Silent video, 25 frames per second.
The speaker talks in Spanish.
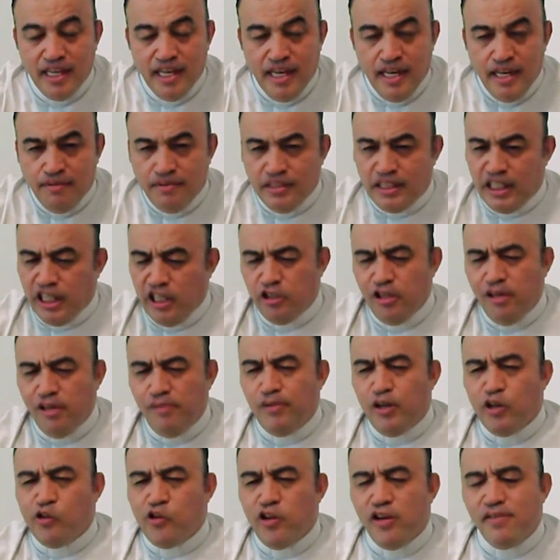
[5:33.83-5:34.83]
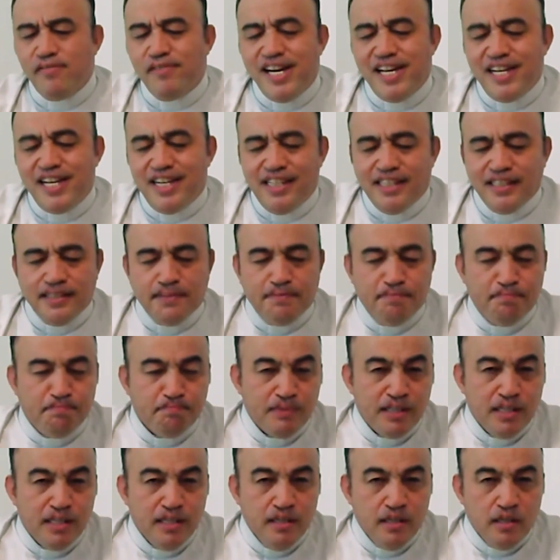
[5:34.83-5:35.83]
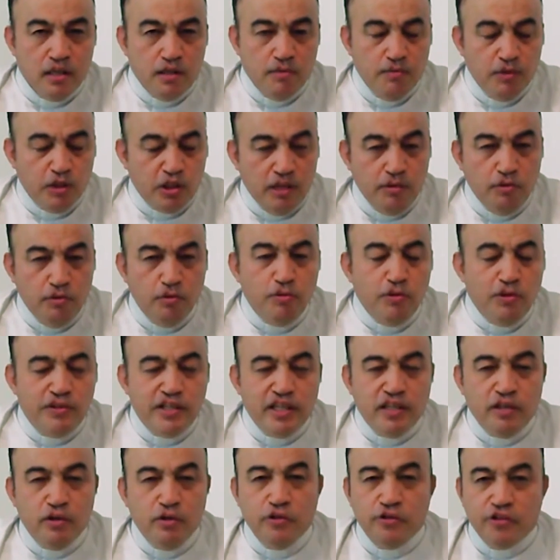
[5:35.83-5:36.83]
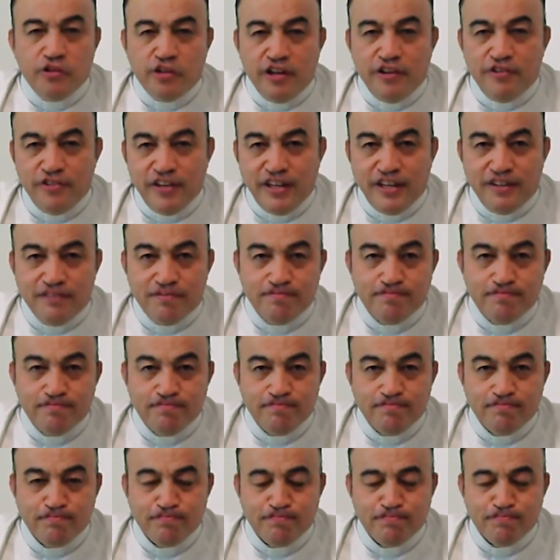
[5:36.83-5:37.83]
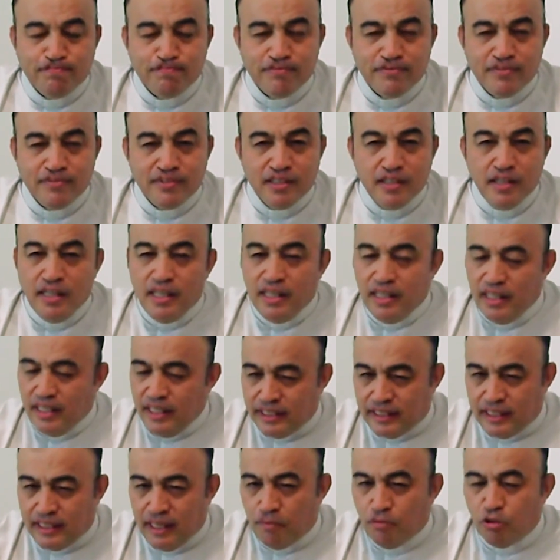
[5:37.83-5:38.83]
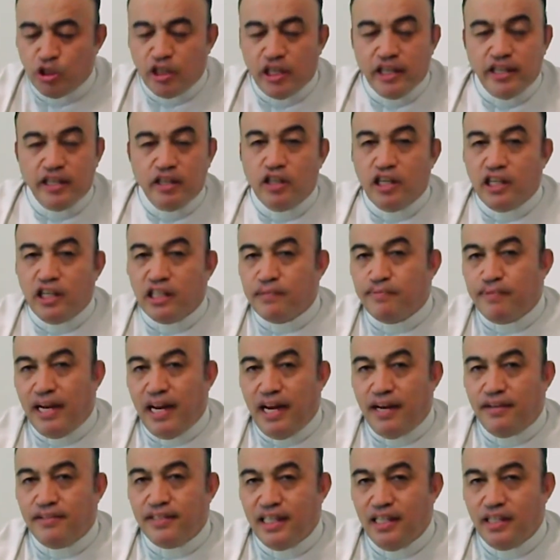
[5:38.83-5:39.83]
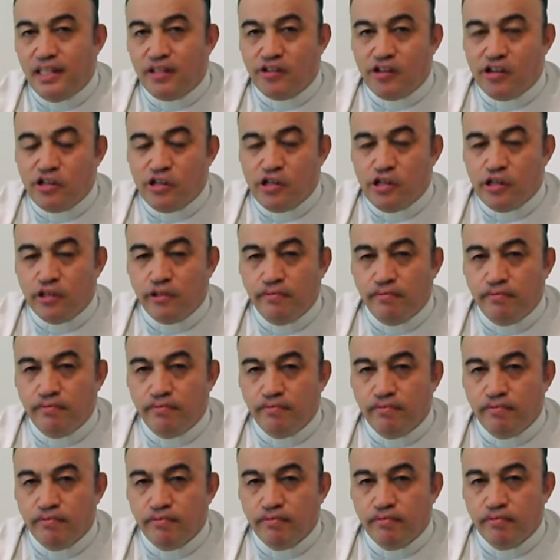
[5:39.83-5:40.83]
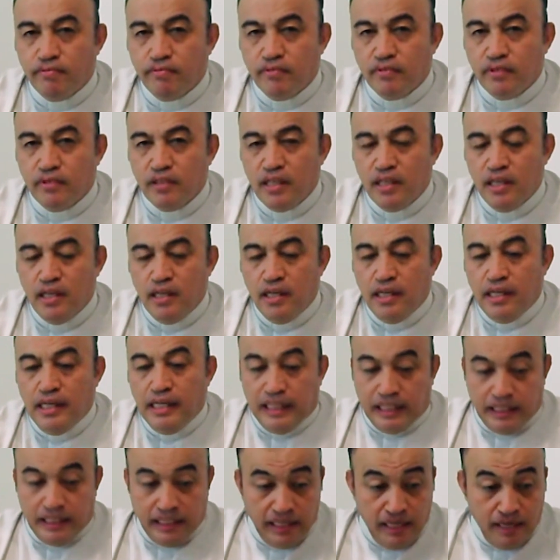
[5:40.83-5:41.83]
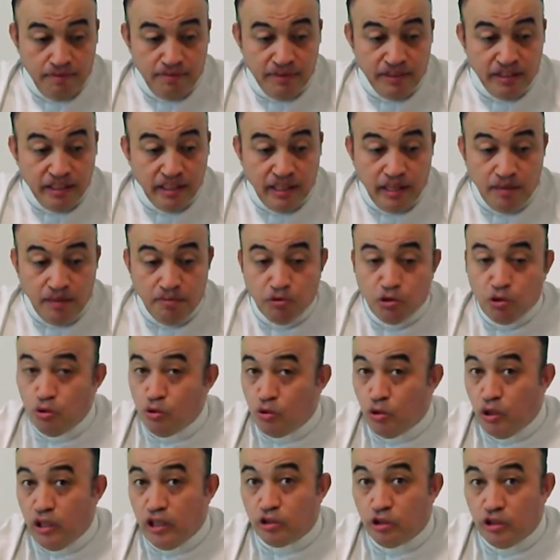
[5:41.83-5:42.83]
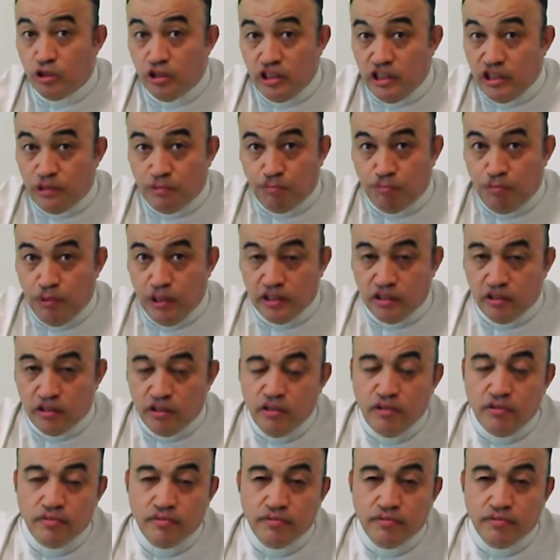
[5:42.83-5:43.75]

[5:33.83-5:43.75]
Mis queridos hermanos y hermanas, ¿cómo estamos viviendo nuestra fe? ¿Estamos creyendo en las palabras del Señor? ¿Realmente tenemos un corazón dispuesto?